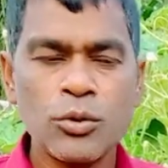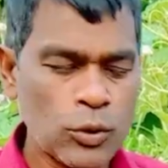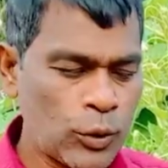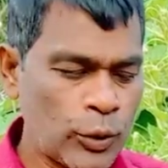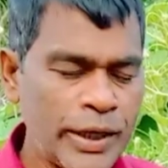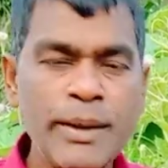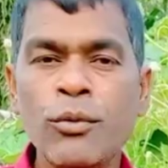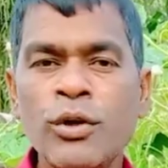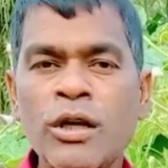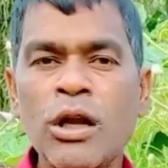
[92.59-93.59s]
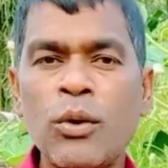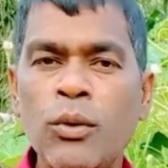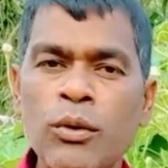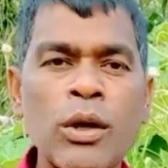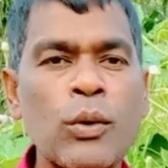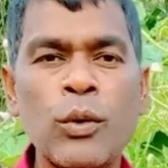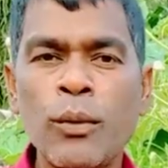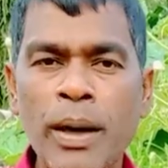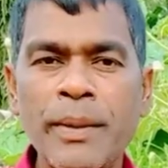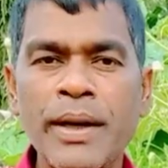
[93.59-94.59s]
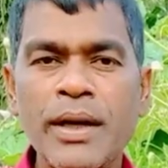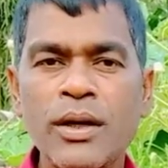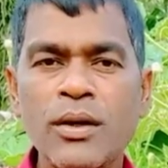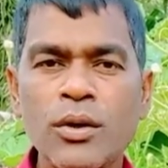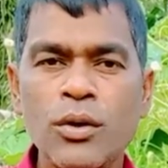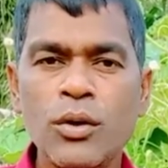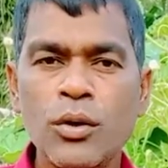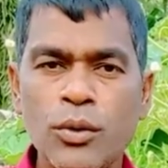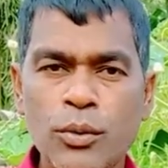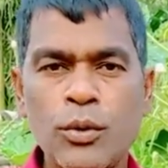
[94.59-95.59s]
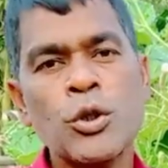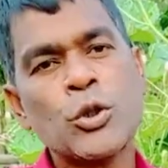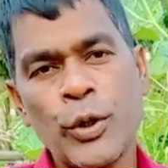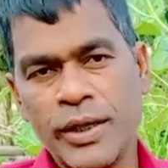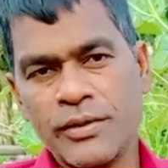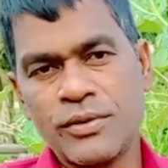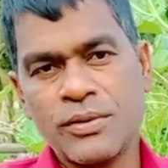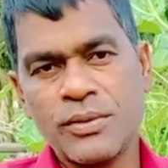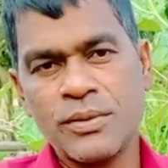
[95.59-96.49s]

তো এই মুরগিগুলো কোনো না কোনোভাবে ক্রস হয়ে গেছে